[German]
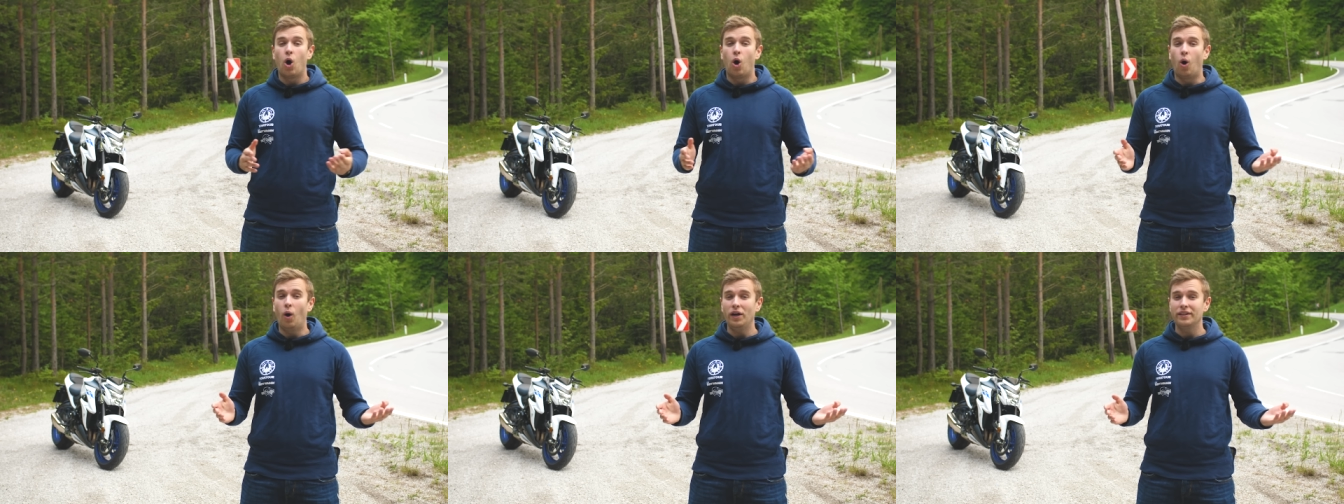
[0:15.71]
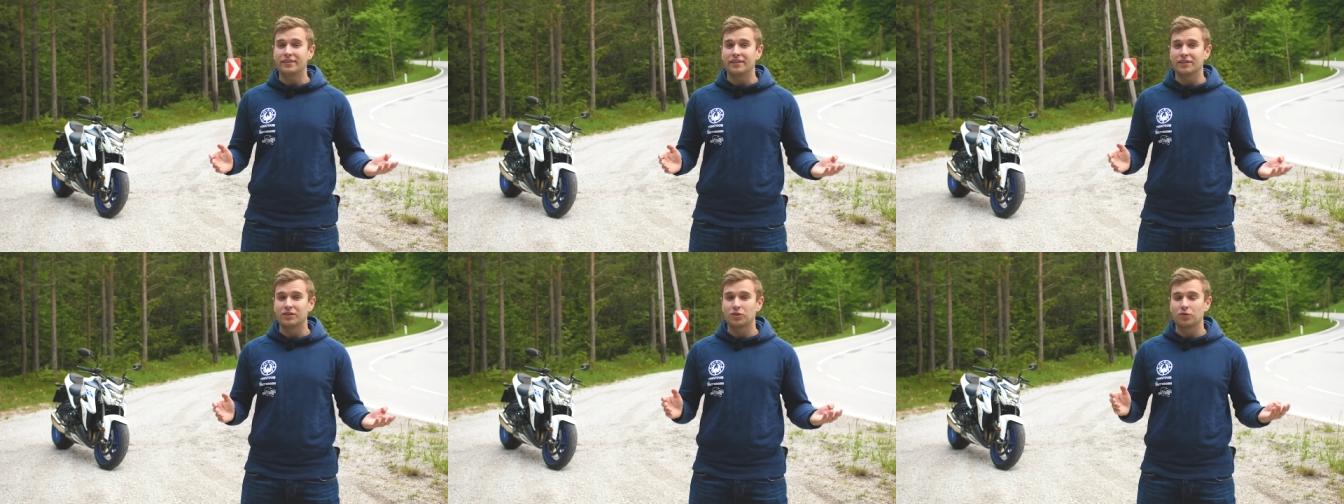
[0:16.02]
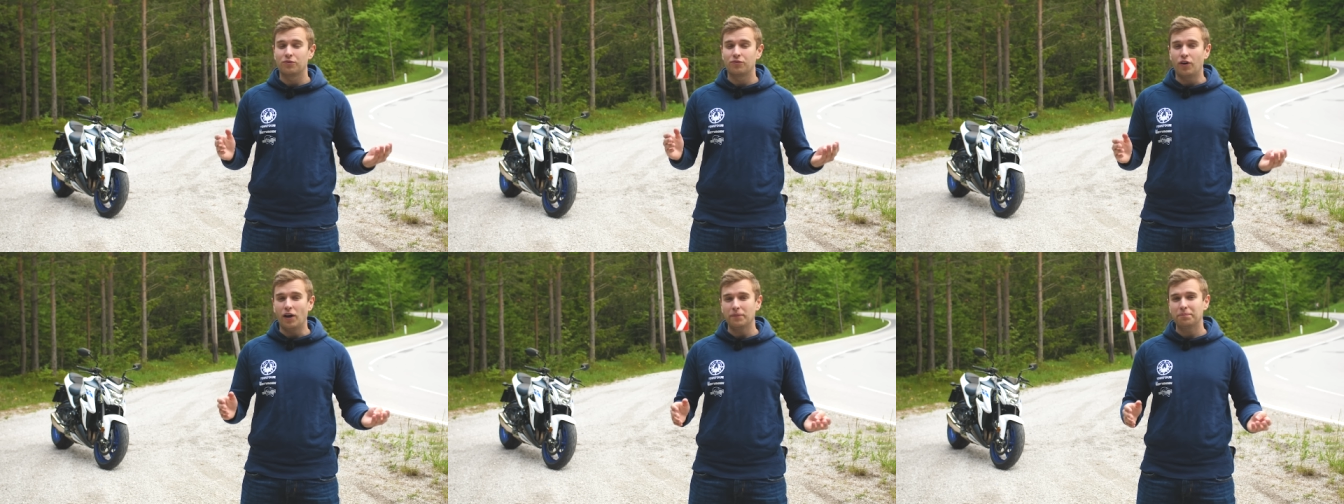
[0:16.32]
Heute
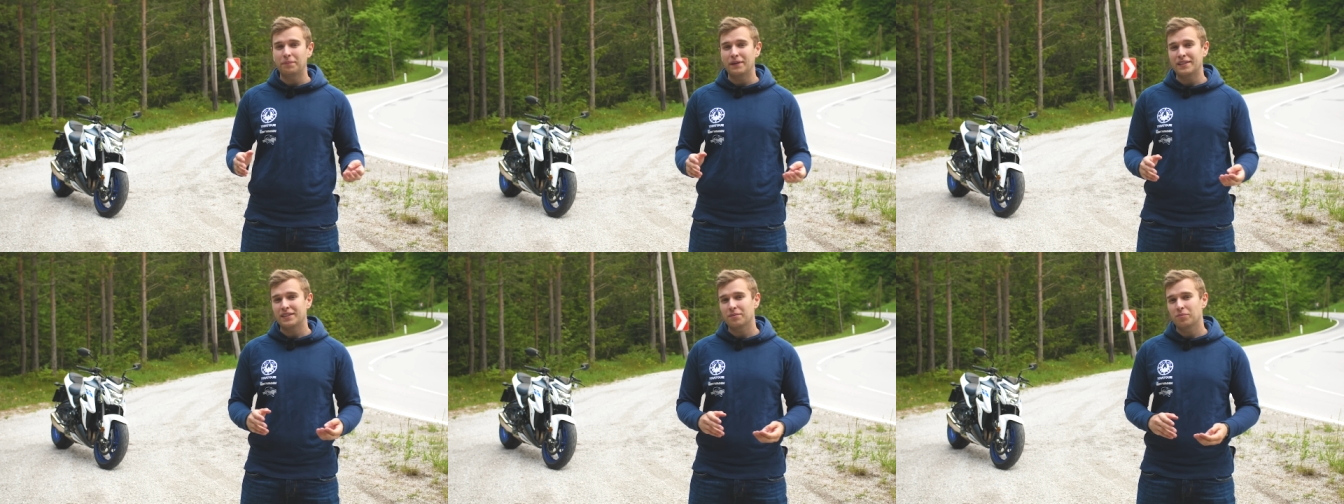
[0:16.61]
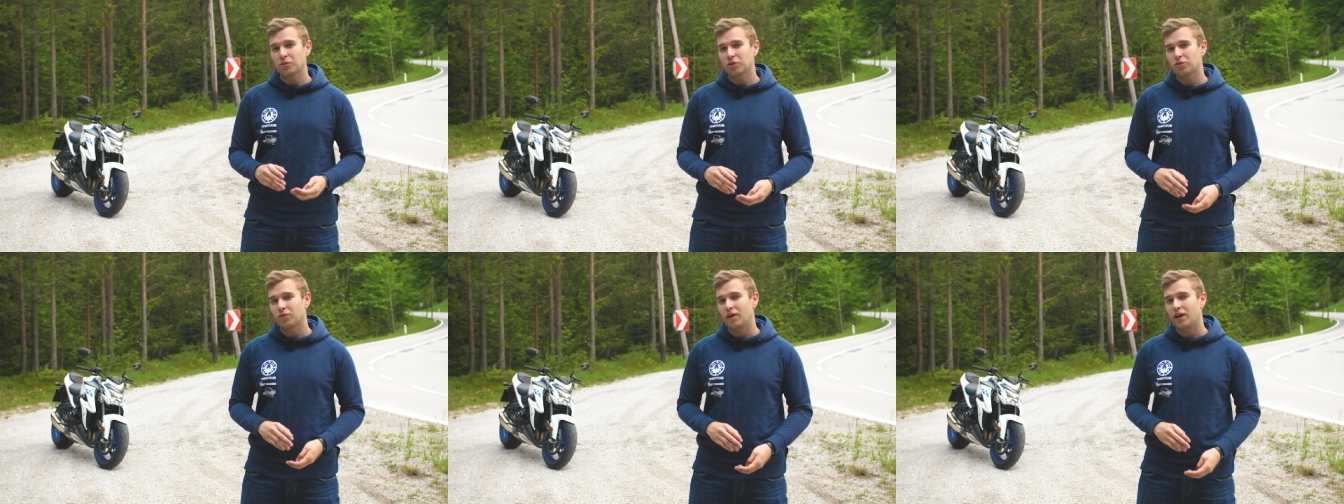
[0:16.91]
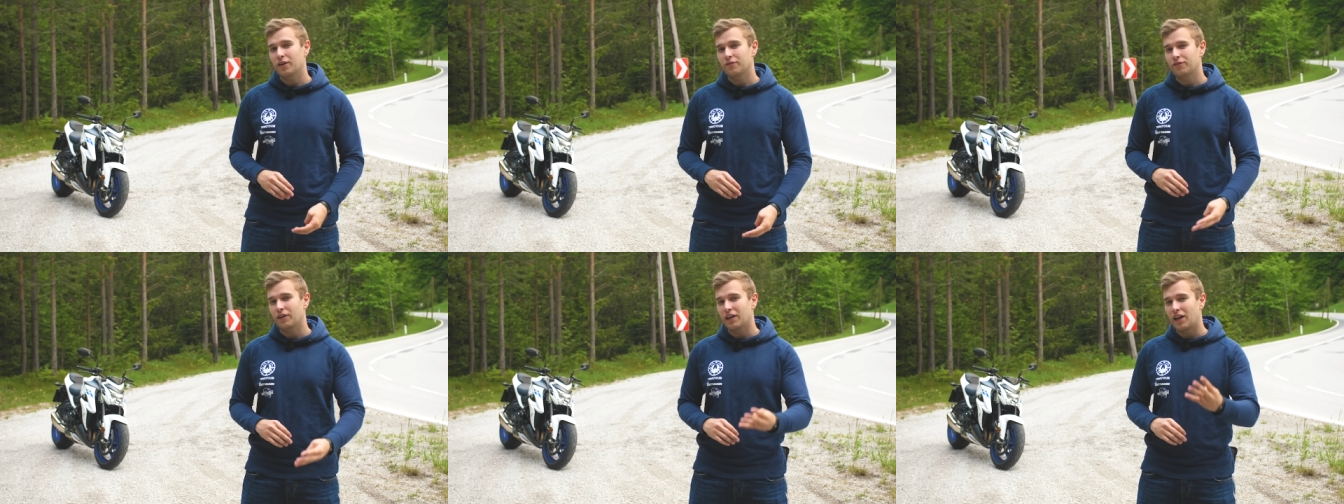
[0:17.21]
sofort besser
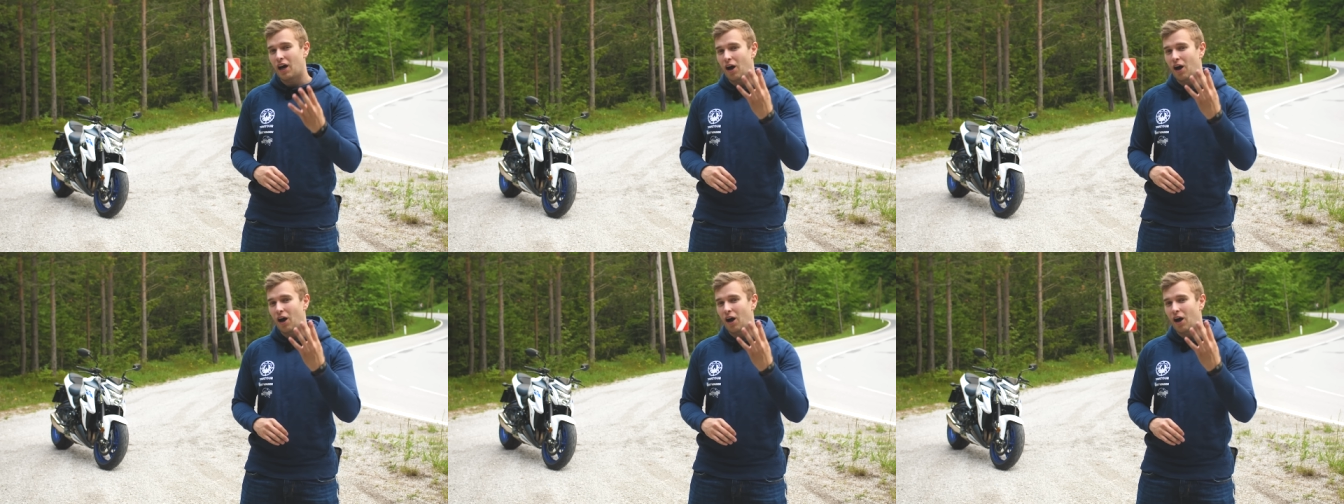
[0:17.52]
Motorrad fahren,